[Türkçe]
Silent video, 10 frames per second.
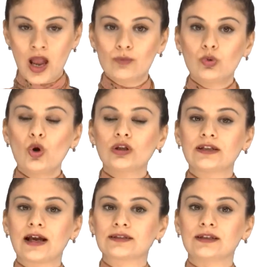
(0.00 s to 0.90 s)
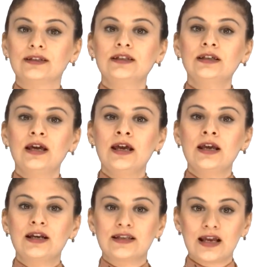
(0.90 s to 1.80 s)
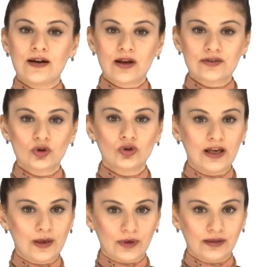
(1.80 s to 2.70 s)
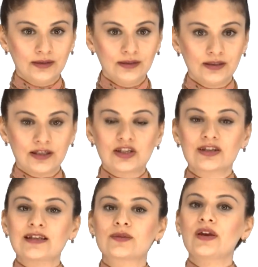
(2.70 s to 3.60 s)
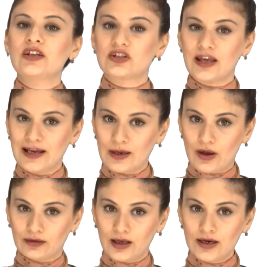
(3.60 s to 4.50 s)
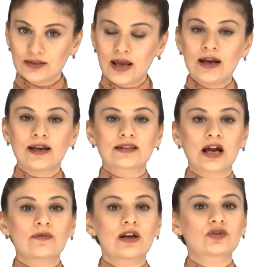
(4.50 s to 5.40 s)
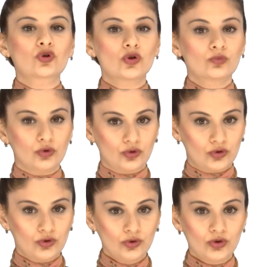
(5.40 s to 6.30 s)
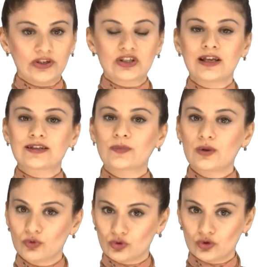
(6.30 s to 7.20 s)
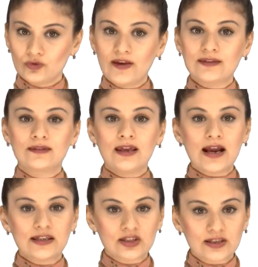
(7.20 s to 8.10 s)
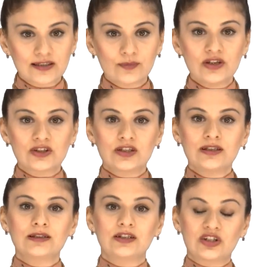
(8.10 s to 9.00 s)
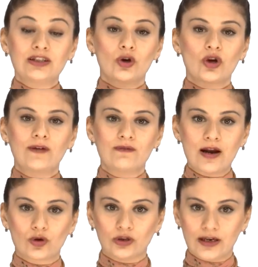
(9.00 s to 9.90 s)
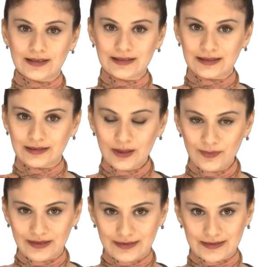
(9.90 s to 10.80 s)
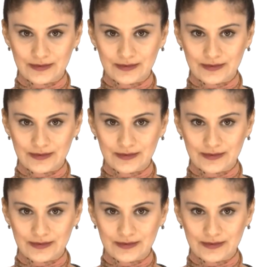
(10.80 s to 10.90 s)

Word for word: Bu olanakları rezervasyon elemanı, işletme içi elemanlar, rezervasyon müdürü, işletme müdürü ve diğer işletme işi içi görevler olarak sıralayabiliriz.